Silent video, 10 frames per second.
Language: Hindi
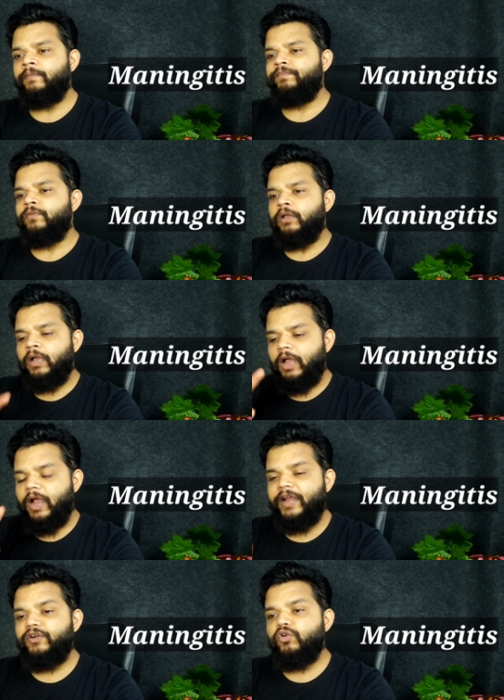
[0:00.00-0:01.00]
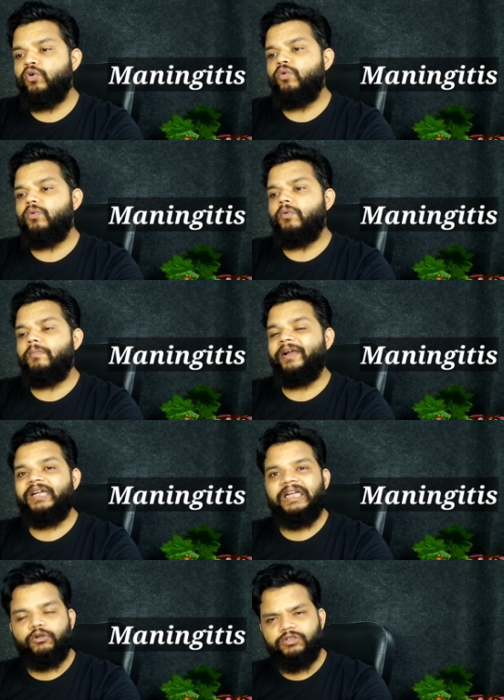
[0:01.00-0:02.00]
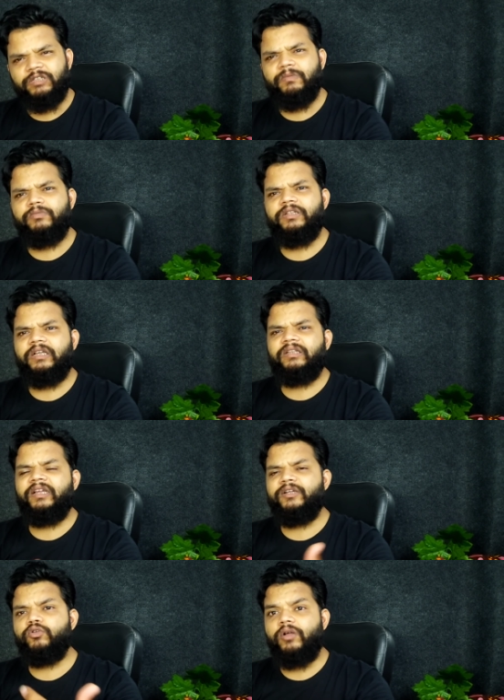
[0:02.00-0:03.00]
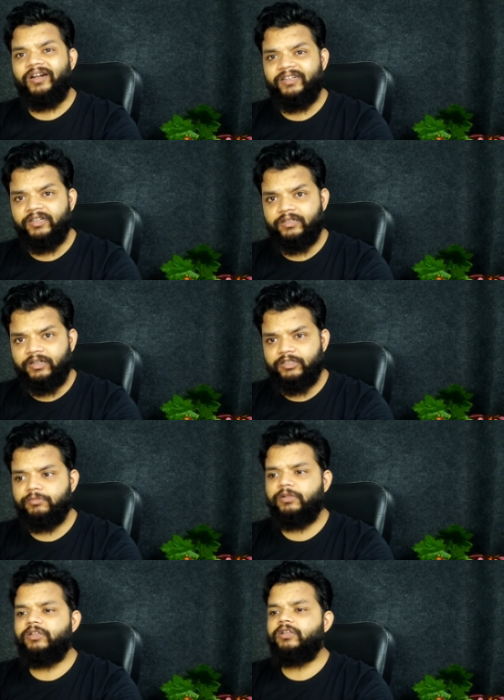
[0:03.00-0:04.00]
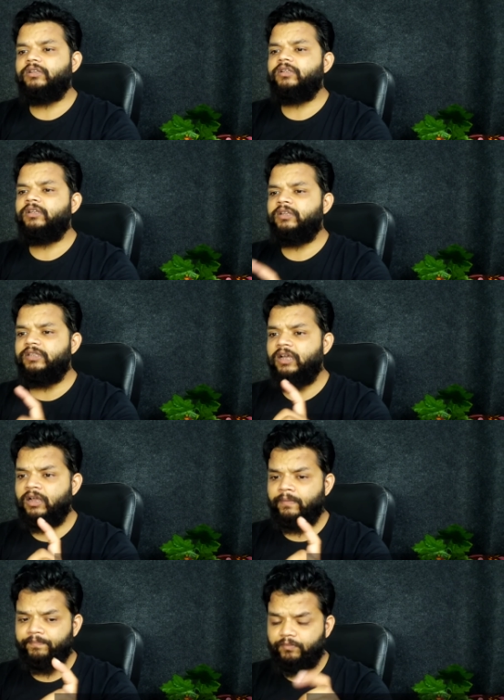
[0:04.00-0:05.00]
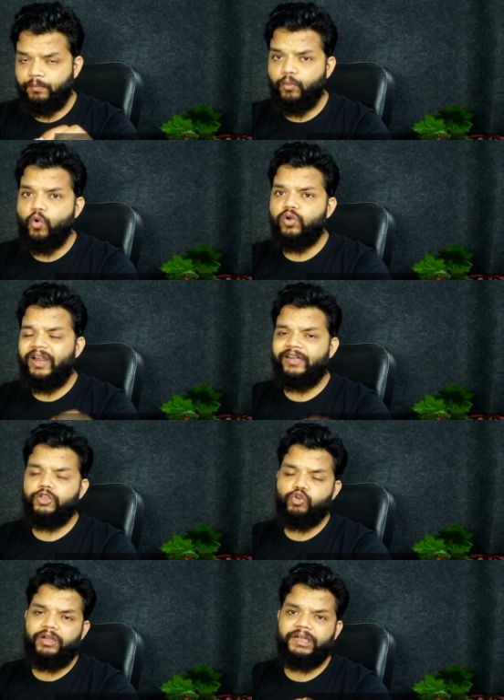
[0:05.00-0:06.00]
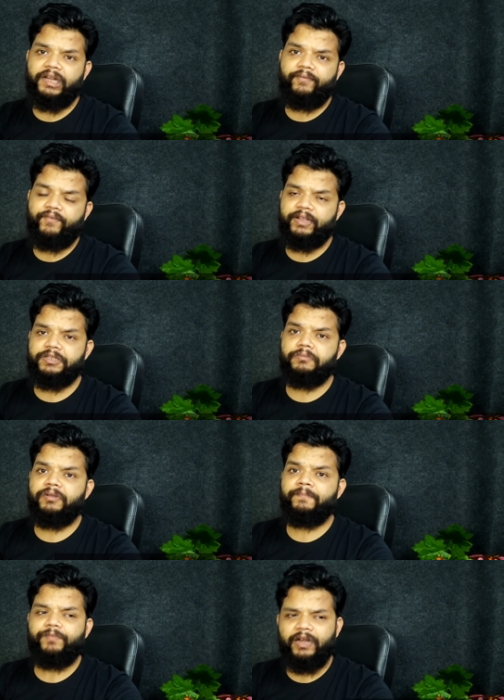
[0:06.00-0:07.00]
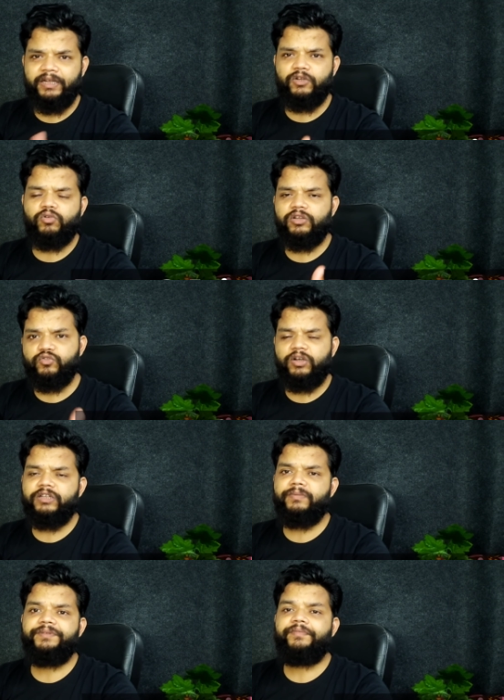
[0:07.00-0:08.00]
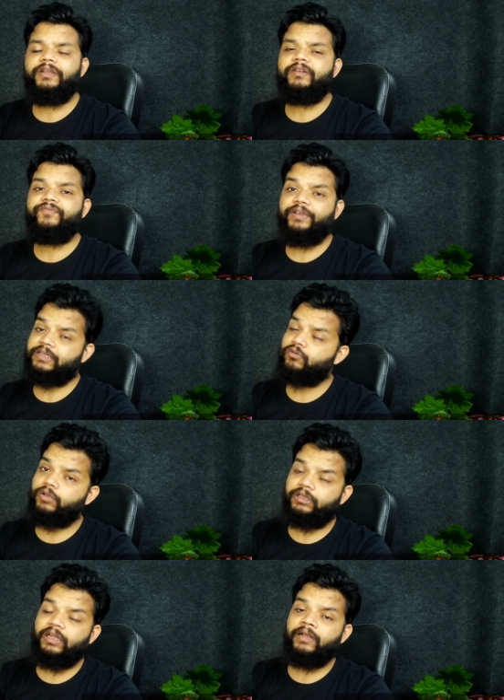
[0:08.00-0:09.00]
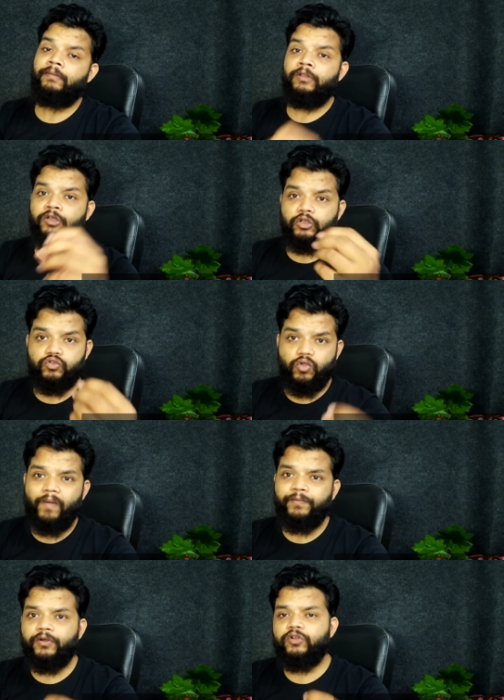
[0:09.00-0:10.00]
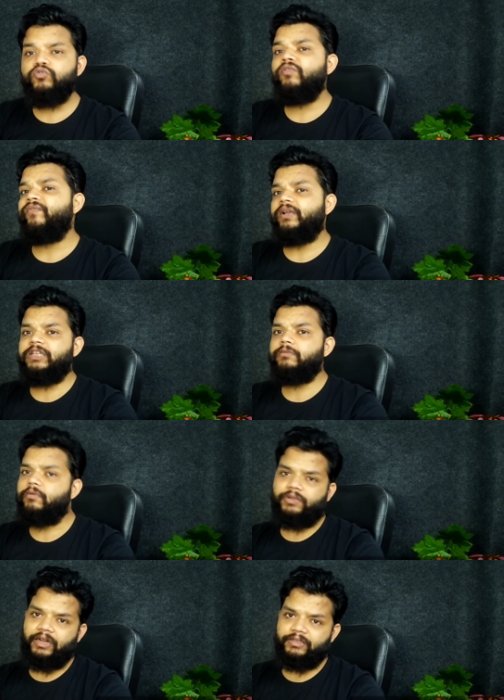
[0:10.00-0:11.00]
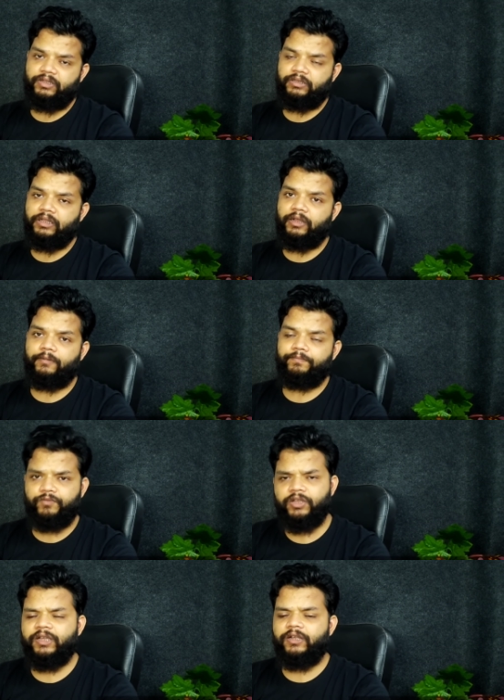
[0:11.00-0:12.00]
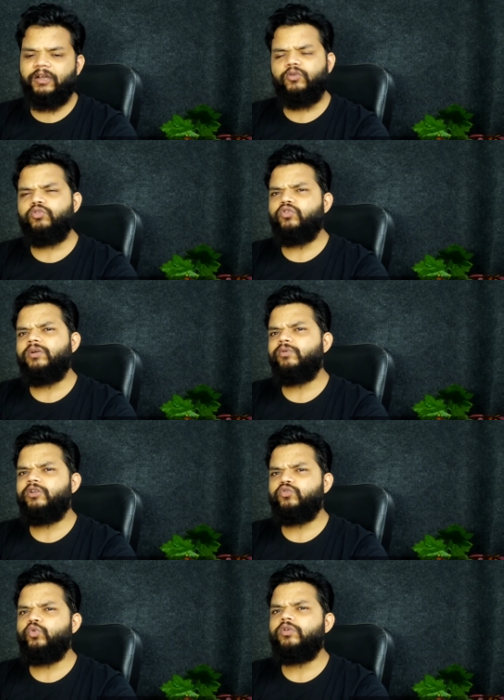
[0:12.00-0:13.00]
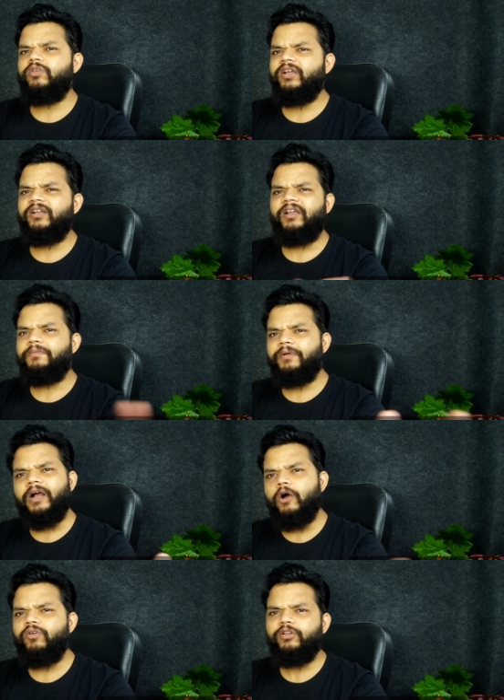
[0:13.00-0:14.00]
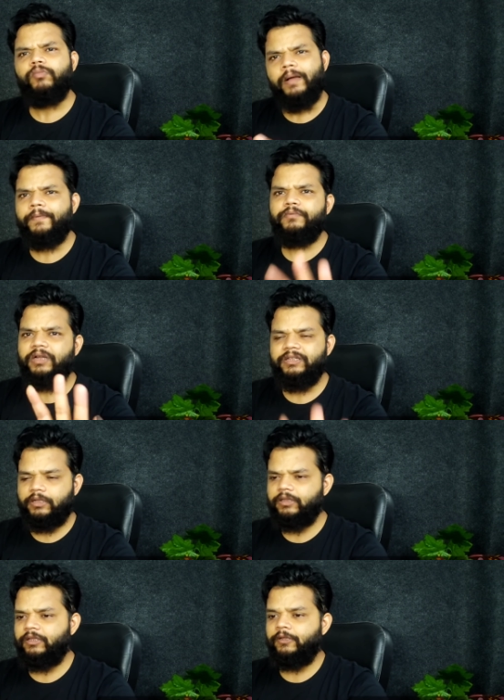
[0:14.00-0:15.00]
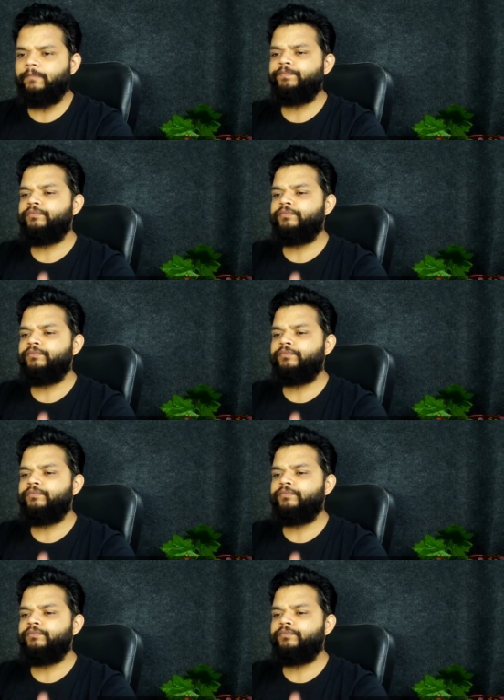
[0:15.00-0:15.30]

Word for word: है एंडो मैट्रियोसिस में भी दे सकते हैं एंडोकार्डियर टेस्ट में दे सकते हैं या बोन एंड ज्वाइंट के इन्फेक्शन में हड्डियों के जॉइंट्स में इन्फेक्शन हो जाता है सॉफ्ट टिश्यू इन्फेक्शन में भी चला जा सकता है ठीक है अगर कोई छोटा मोटा चोट है कहीं पर घाव है तो वहाँ पर भी चला सकते हैं